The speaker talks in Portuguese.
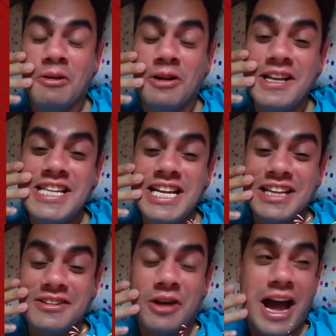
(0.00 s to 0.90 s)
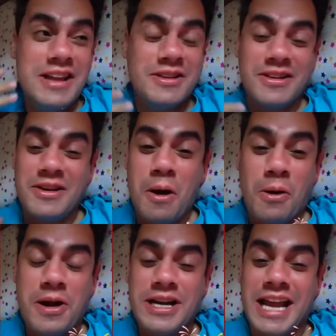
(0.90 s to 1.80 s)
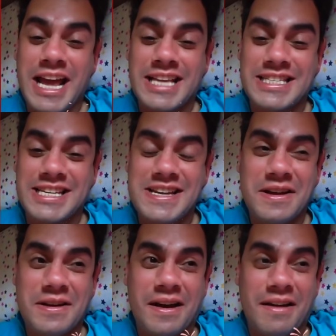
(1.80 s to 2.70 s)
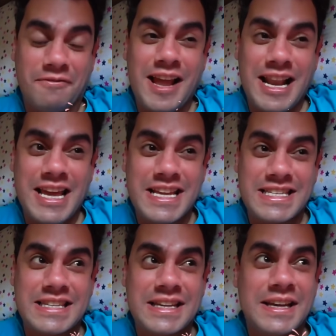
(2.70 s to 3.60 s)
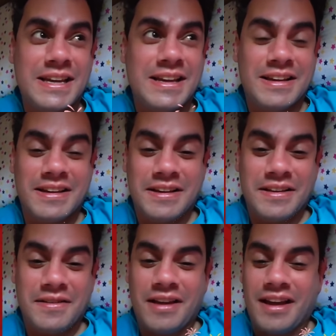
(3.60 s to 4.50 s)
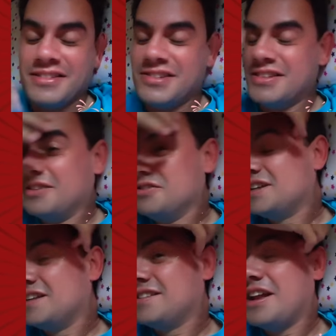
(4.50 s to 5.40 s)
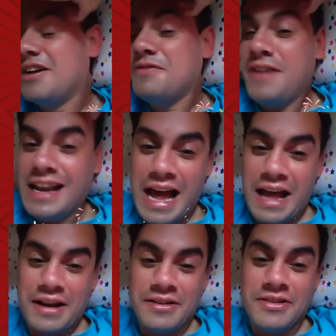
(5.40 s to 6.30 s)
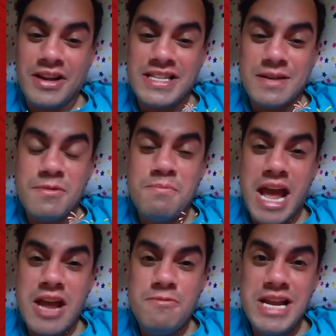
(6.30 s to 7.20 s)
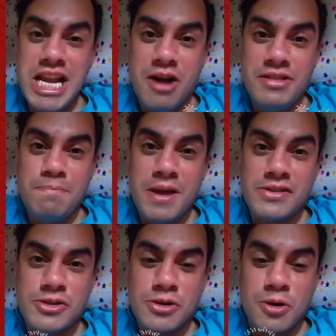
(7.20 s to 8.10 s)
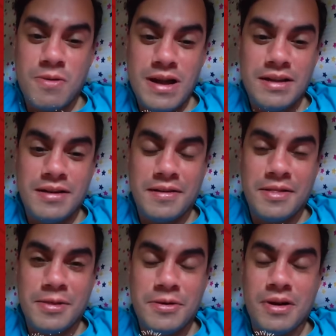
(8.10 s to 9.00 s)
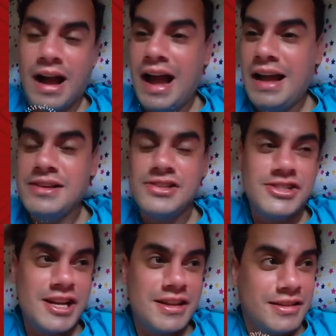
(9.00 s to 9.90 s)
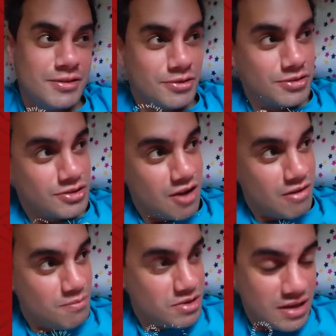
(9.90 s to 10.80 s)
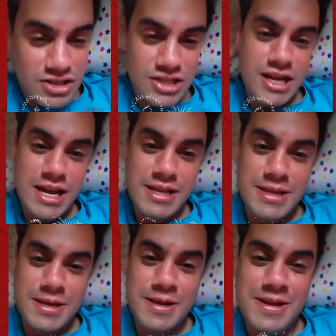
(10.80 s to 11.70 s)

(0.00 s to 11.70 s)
Eu não acredito que. Ai, eu acordei assim, eh, feliz. Eu não sei nem o que falar. Nós somos meio milhão de pessoas. No... Ai, gente do céu, é muita gente.